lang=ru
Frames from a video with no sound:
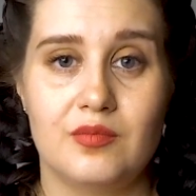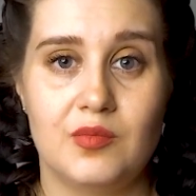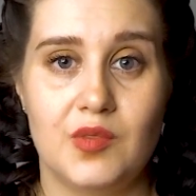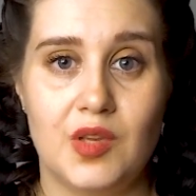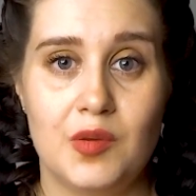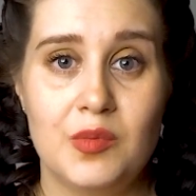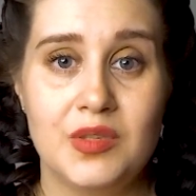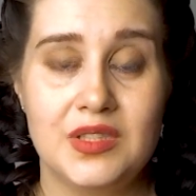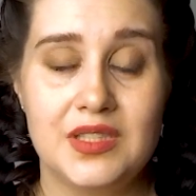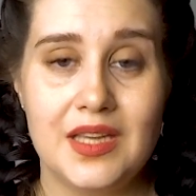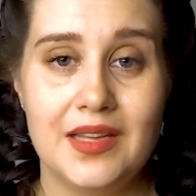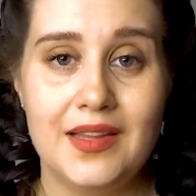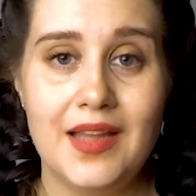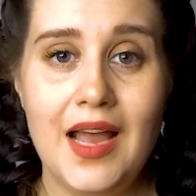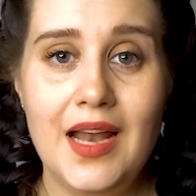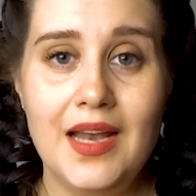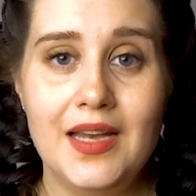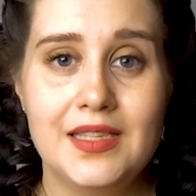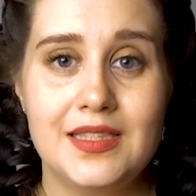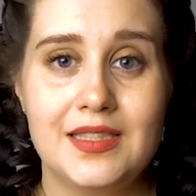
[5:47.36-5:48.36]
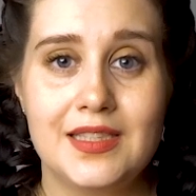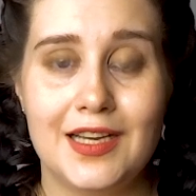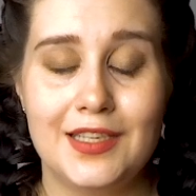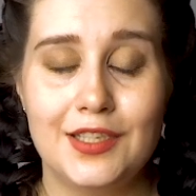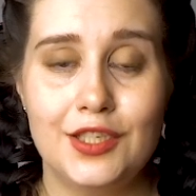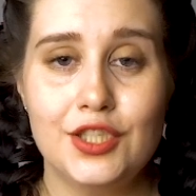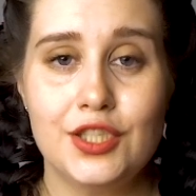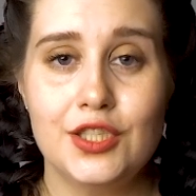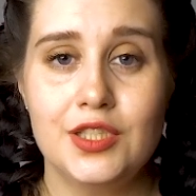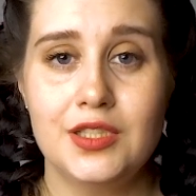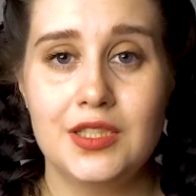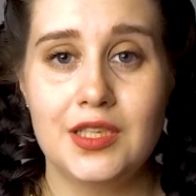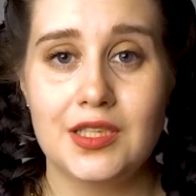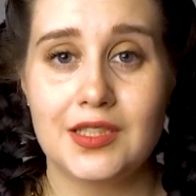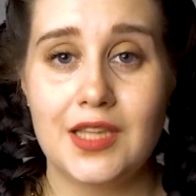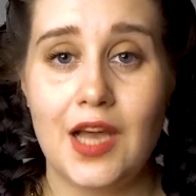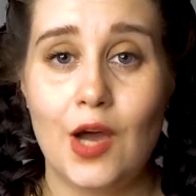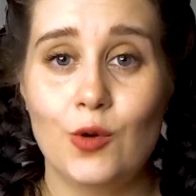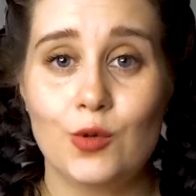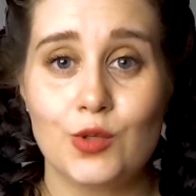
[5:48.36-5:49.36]
эмоциональность, конечно,
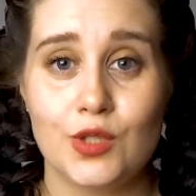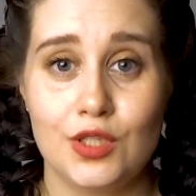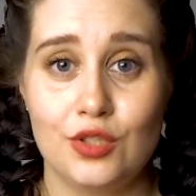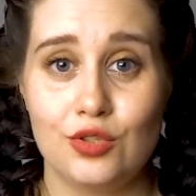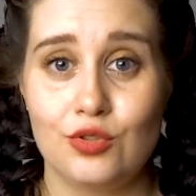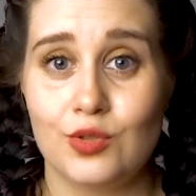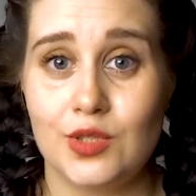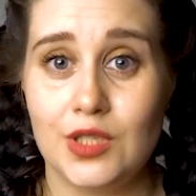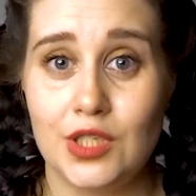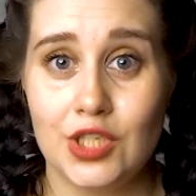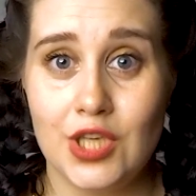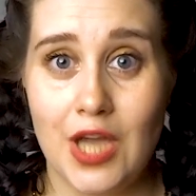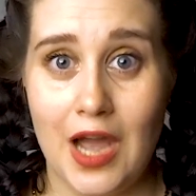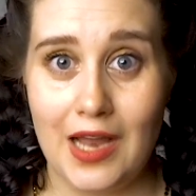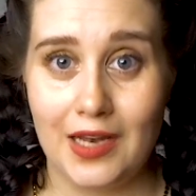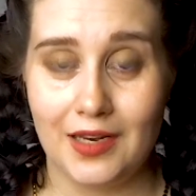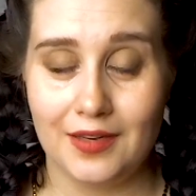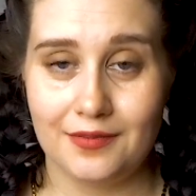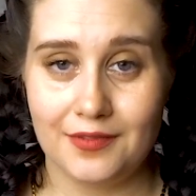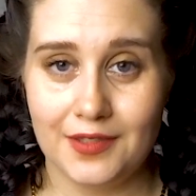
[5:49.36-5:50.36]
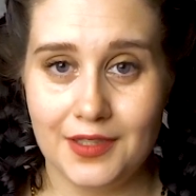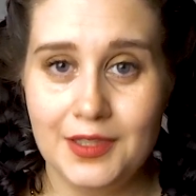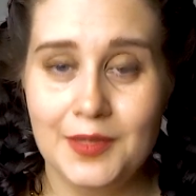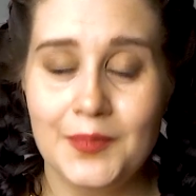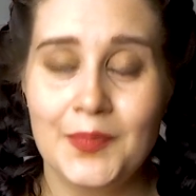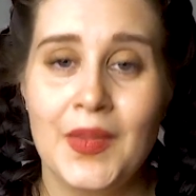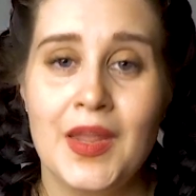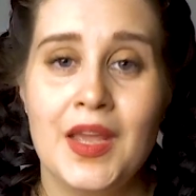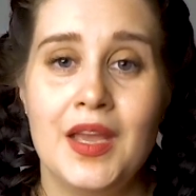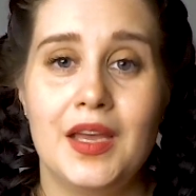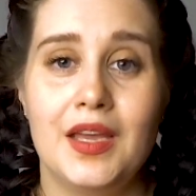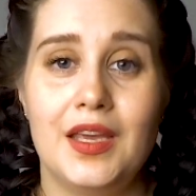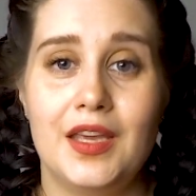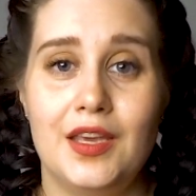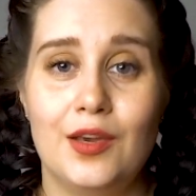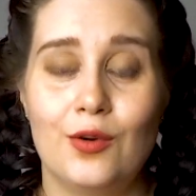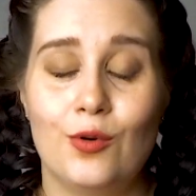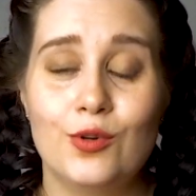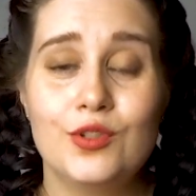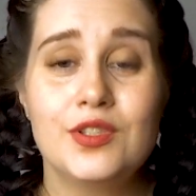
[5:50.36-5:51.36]
иногда у Санджу зашкаливает,
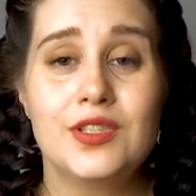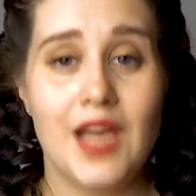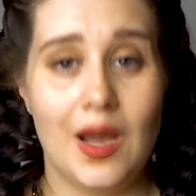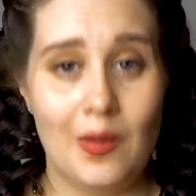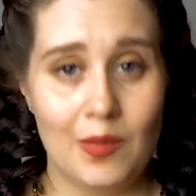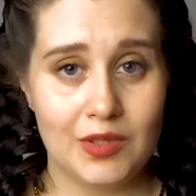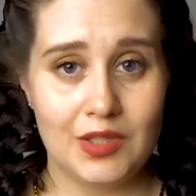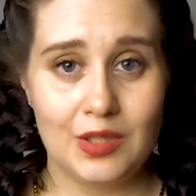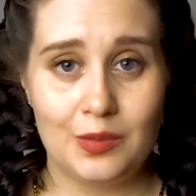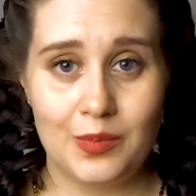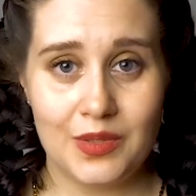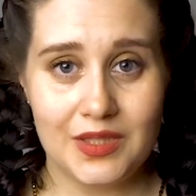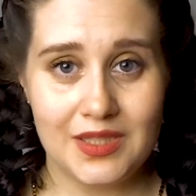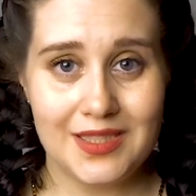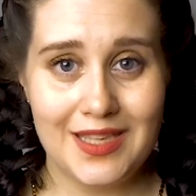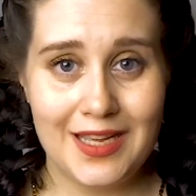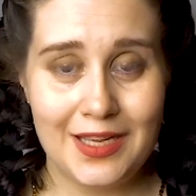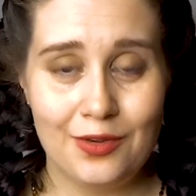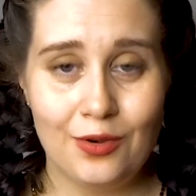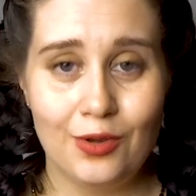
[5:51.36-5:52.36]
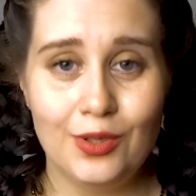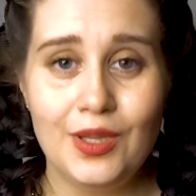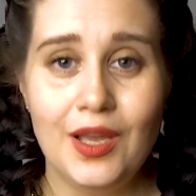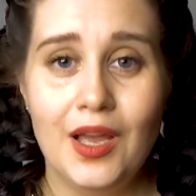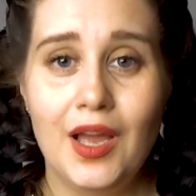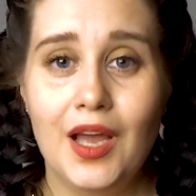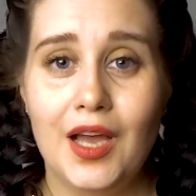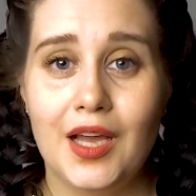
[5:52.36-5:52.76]
и он сам это признает.